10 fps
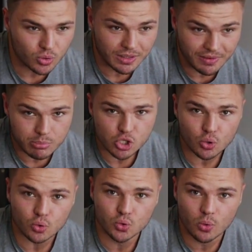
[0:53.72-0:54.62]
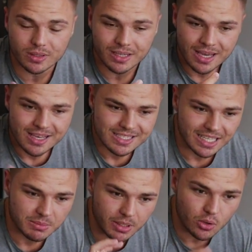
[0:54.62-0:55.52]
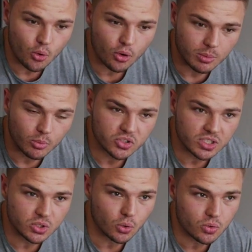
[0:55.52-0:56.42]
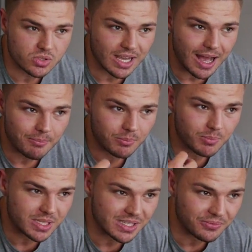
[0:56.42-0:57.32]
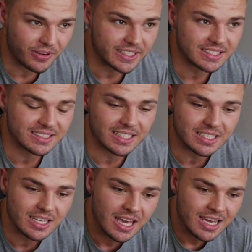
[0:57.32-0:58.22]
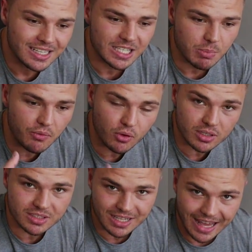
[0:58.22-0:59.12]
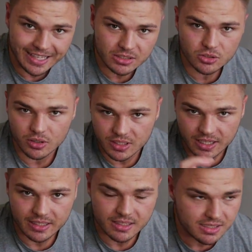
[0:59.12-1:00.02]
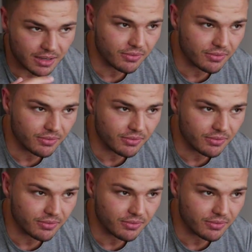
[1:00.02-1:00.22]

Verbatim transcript: Gewebestrukturen, sage ich mal, einen höheren Muskeltonus haben, ein bisschen fest sind, nicht mehr wirklich gleiten können, ihr kennt das ja,